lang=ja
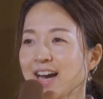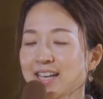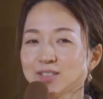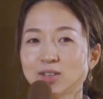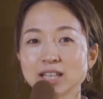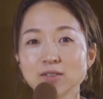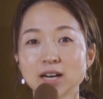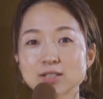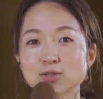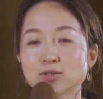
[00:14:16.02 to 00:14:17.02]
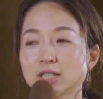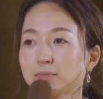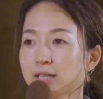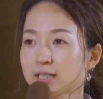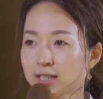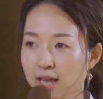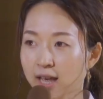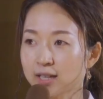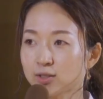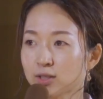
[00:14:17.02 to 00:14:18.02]
はい、それでは続きまし
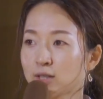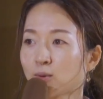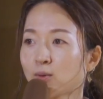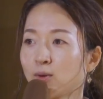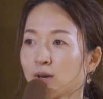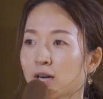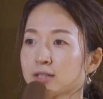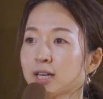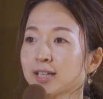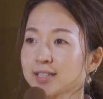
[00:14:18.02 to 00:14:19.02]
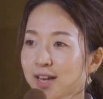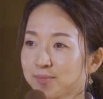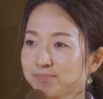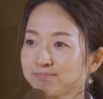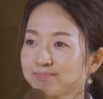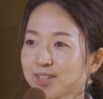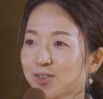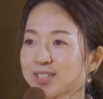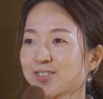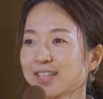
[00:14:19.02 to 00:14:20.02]
て次の葛城さん、
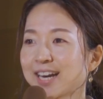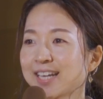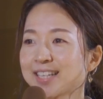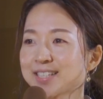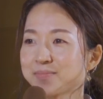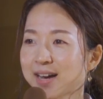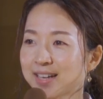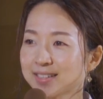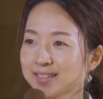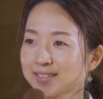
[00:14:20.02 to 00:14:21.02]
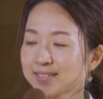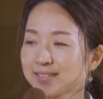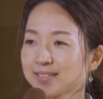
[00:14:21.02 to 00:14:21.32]
よろしくお願いいたします。